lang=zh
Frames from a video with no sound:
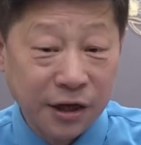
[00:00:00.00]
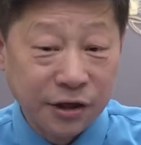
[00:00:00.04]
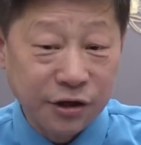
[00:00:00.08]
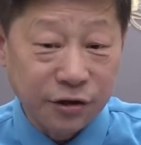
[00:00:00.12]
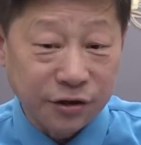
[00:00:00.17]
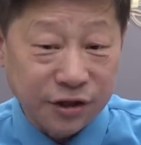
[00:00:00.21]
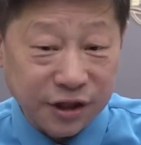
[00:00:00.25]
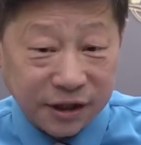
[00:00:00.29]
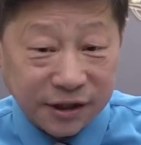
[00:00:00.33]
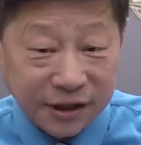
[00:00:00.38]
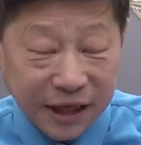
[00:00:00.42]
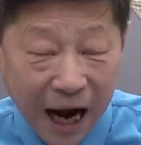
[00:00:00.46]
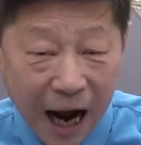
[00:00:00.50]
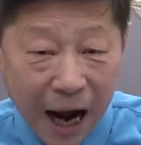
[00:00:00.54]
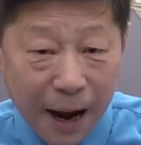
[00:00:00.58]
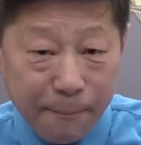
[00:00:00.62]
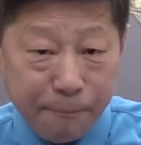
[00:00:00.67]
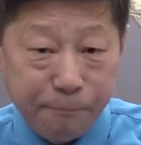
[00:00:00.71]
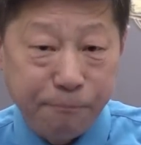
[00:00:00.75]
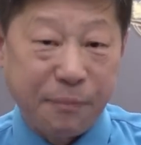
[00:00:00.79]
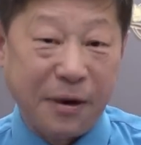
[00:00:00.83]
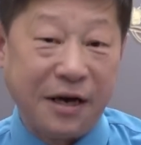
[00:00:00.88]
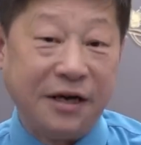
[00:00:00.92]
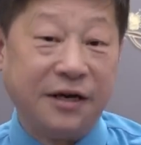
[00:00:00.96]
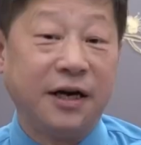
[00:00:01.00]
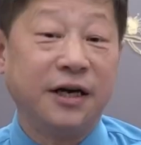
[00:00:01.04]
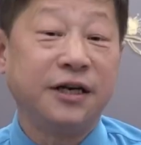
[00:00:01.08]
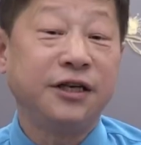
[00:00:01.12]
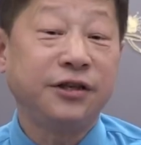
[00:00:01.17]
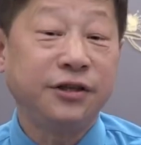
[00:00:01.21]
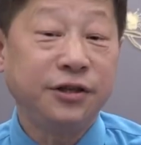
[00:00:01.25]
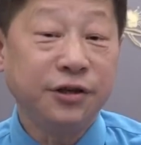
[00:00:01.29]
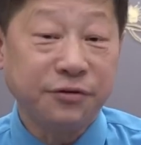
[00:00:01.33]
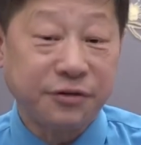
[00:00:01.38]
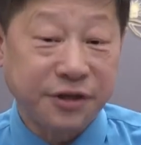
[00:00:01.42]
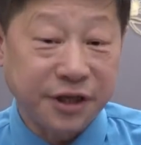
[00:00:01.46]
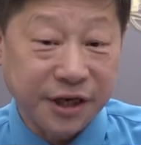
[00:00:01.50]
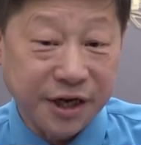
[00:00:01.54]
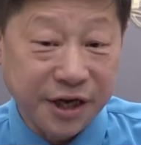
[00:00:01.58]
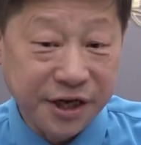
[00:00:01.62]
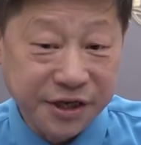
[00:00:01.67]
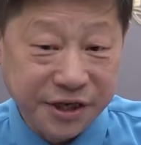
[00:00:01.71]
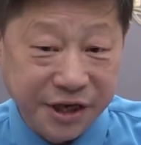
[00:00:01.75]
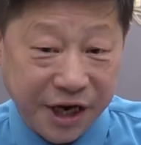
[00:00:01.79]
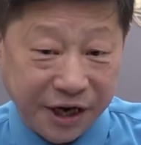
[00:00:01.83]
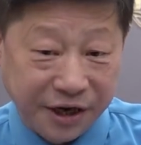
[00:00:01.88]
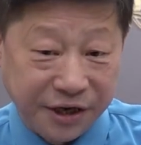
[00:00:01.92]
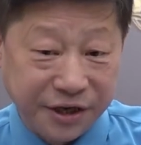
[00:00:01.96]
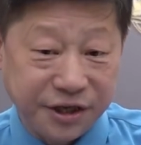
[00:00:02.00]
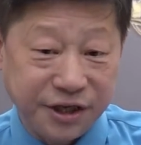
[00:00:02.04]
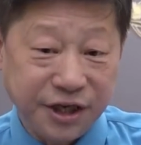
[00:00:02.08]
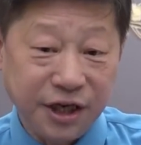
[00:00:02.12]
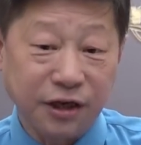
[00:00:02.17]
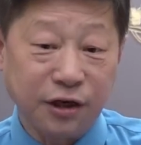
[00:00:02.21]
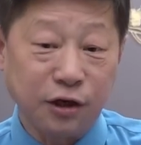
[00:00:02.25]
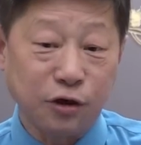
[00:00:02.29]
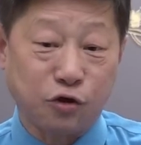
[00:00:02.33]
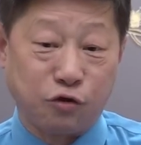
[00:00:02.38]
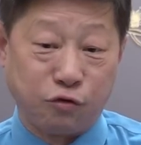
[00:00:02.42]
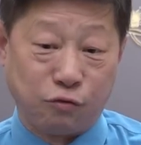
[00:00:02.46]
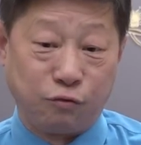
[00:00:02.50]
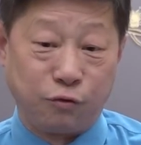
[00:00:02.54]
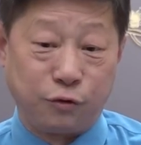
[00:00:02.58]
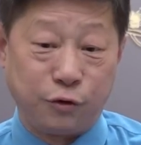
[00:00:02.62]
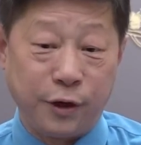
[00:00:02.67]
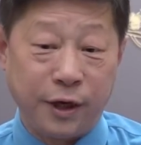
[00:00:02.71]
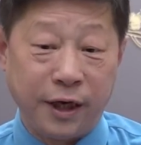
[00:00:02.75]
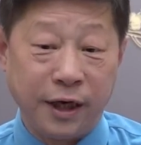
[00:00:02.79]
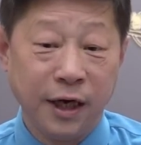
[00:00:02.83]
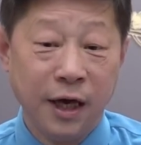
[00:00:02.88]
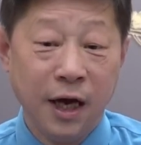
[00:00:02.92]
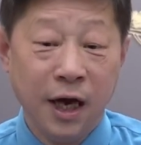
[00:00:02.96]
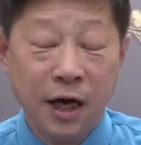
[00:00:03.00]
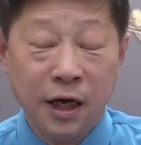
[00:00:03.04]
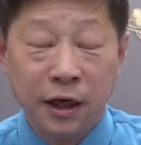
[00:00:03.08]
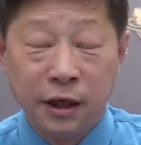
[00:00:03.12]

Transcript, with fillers: 就是他本人就是一个隐性的储君。